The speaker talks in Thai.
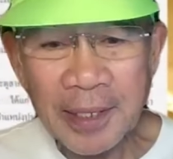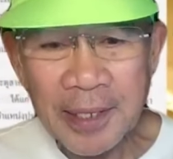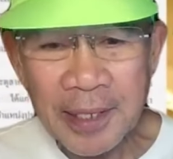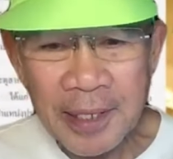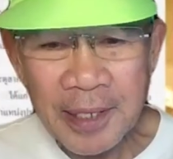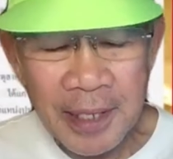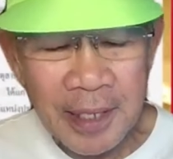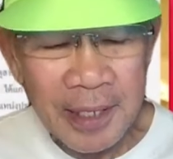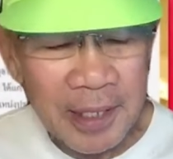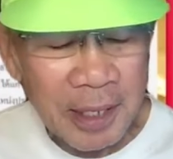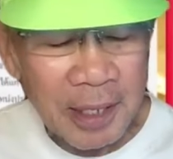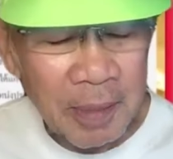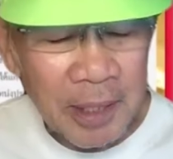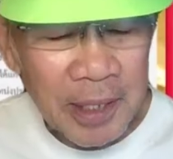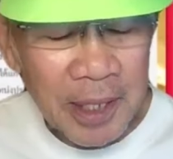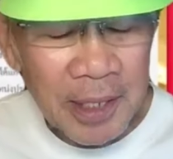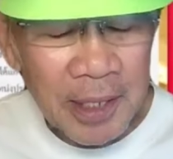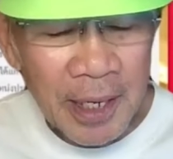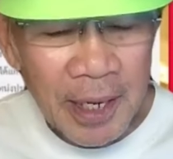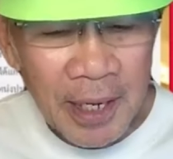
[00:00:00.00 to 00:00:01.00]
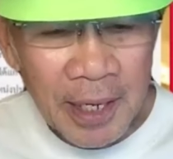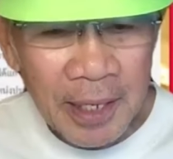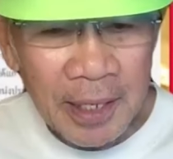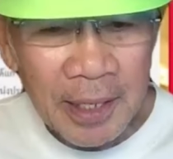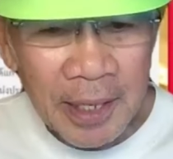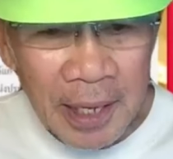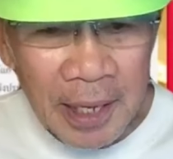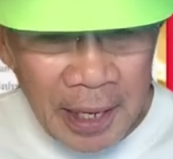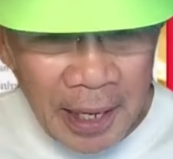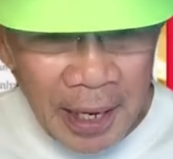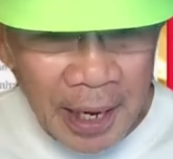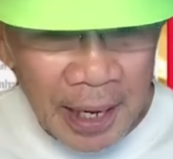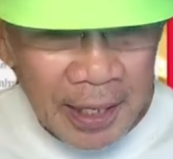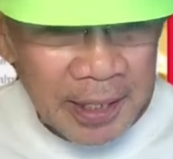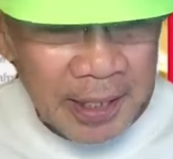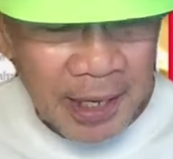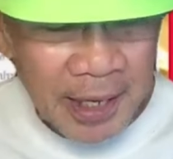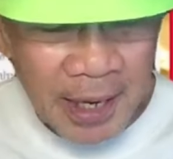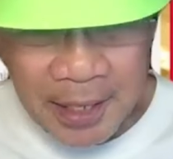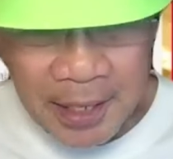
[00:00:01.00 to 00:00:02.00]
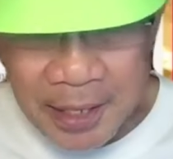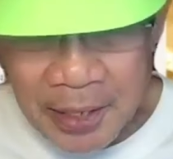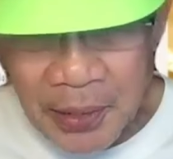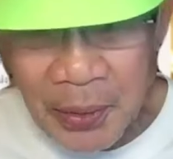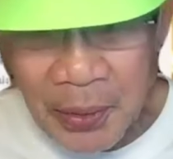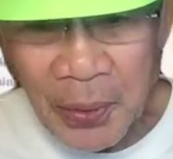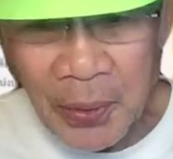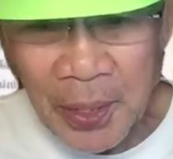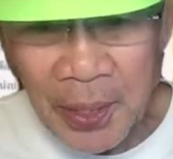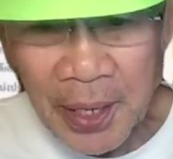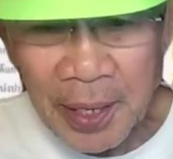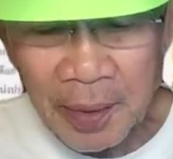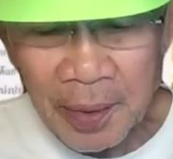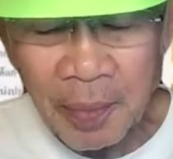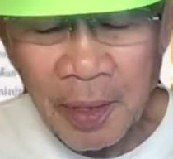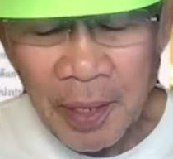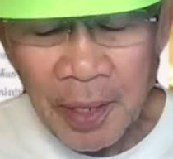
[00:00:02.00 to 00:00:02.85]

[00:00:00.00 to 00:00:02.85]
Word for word: สติสัมปชัญญะยังดี เอกสารยังอยู่เนี่ย